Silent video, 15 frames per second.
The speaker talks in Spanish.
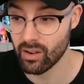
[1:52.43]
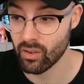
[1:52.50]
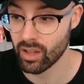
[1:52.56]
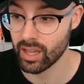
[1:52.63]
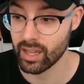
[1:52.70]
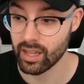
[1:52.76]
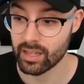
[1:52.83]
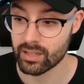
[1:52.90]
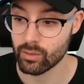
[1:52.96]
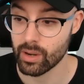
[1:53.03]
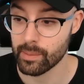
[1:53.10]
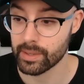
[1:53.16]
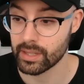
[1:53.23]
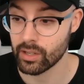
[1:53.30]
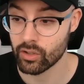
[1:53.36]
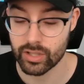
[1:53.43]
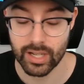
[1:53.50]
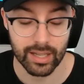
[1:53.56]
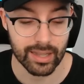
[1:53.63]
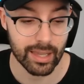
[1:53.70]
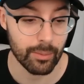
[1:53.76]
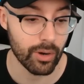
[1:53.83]
aunque seguramente nos
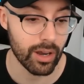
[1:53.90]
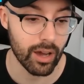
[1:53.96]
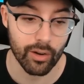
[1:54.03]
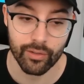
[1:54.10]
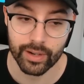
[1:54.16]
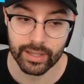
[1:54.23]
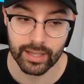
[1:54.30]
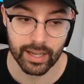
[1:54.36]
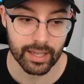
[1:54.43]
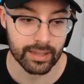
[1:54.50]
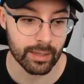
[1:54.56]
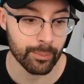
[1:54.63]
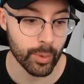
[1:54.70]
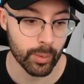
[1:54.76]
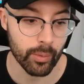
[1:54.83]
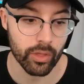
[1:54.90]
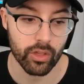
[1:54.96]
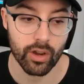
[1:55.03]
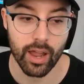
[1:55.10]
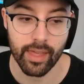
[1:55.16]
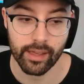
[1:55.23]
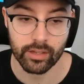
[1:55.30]
saltemos las ofertas que estén
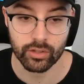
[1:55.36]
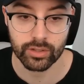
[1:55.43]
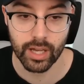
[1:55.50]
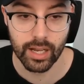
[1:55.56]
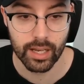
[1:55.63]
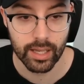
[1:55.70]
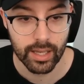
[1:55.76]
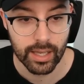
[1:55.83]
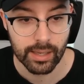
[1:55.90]
promocionadas o tal.